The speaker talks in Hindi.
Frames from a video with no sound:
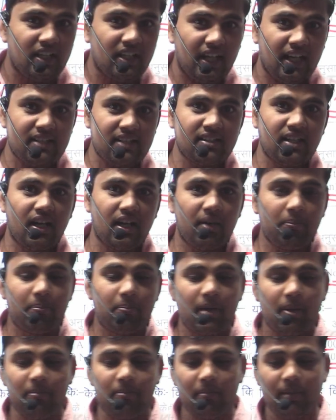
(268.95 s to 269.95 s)
ऐसा
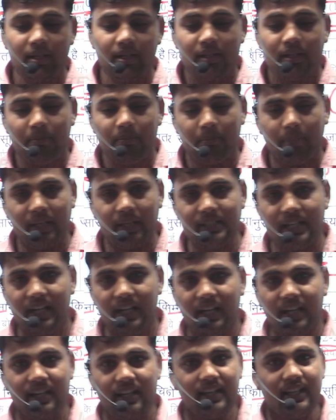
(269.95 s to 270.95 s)
भ्रम पैदा
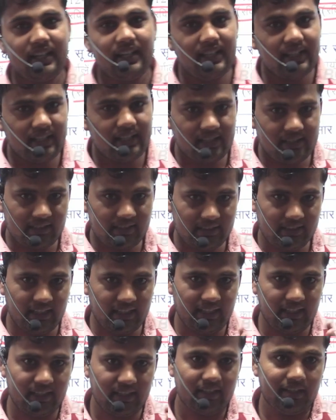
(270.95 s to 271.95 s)
करने के लिए किए जाते हैं
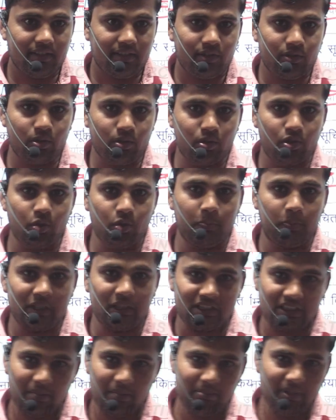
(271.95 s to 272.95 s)
यूट्यूब पर
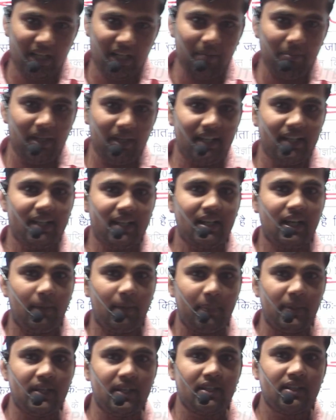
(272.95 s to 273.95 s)
थंबनेल मिलेंगे
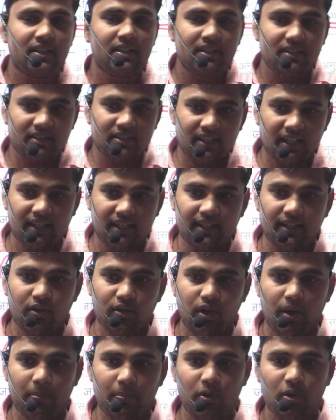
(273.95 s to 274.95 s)
काफ़ी देखने को
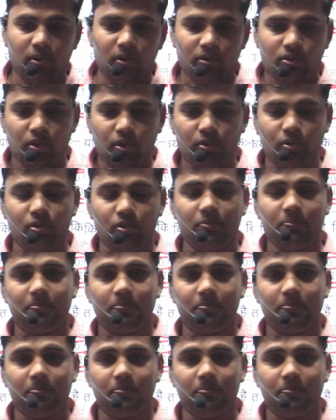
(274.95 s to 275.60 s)
आपको तो उन